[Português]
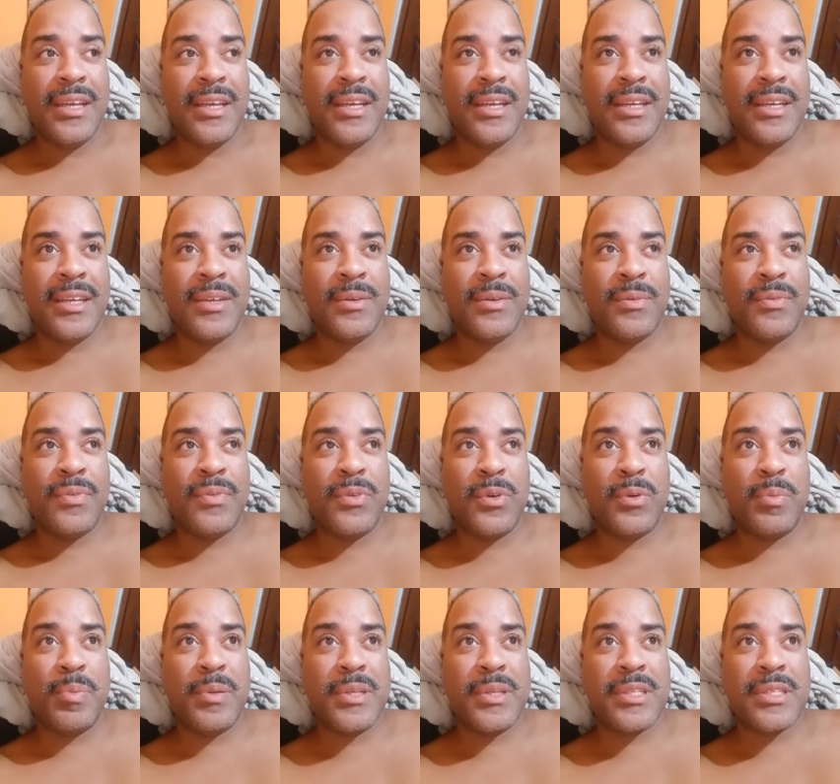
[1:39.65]
eu fico
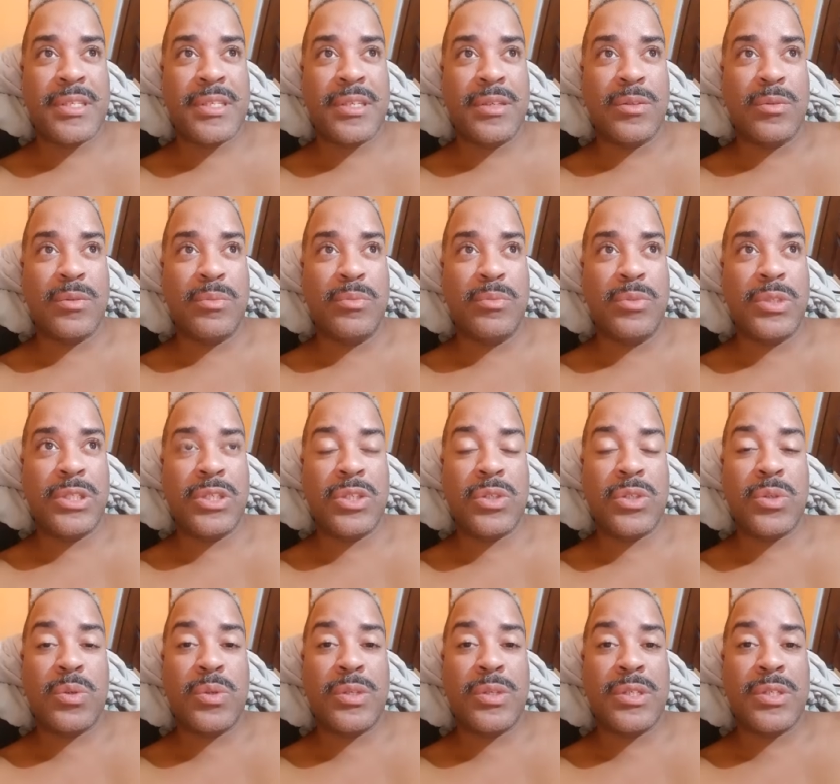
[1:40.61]
pensando muitas
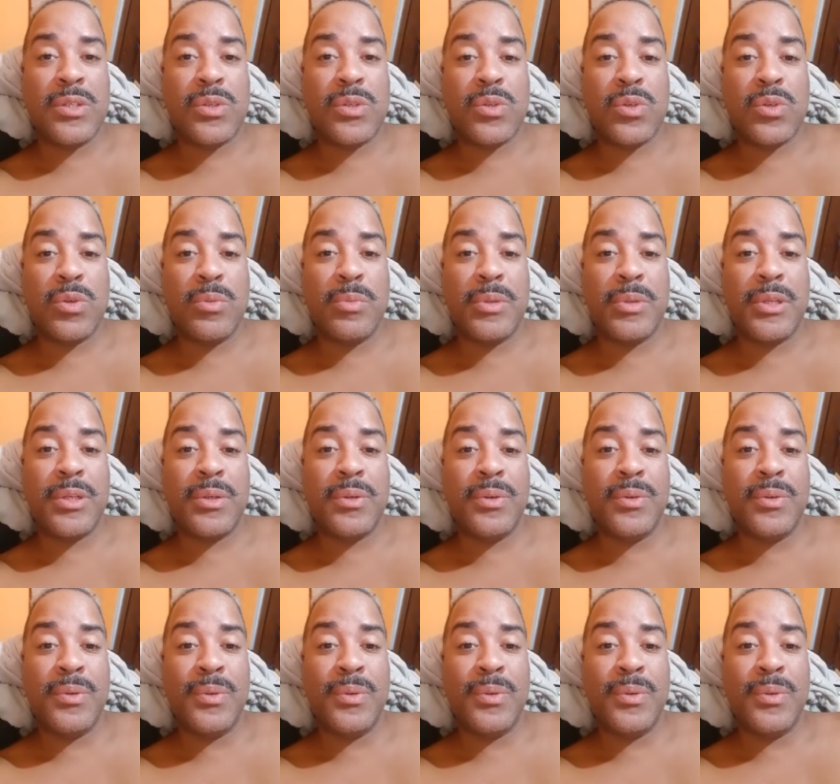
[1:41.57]
coisas sobre